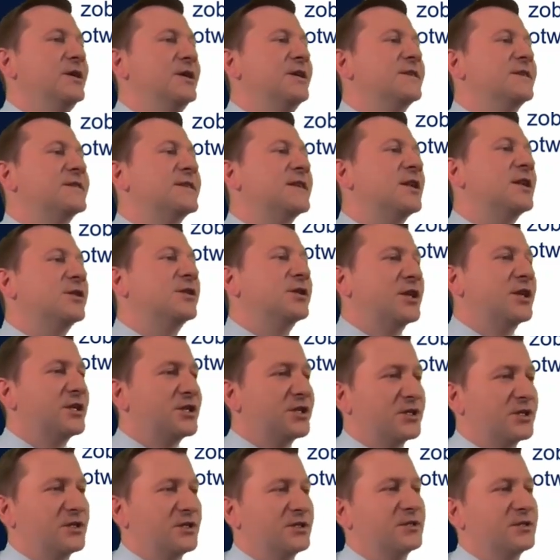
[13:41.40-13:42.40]
Ich cena
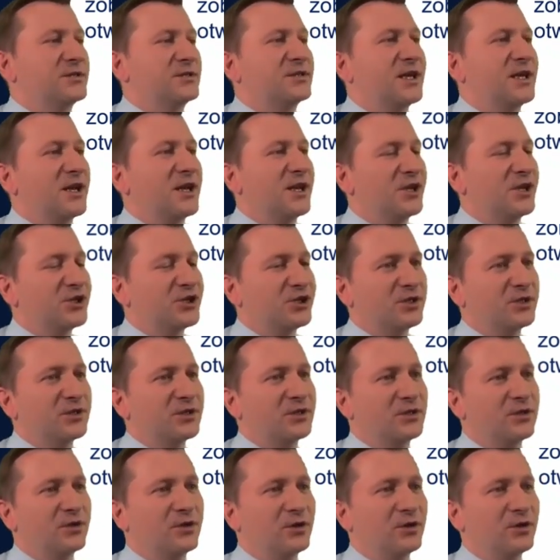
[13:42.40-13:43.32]
też zależy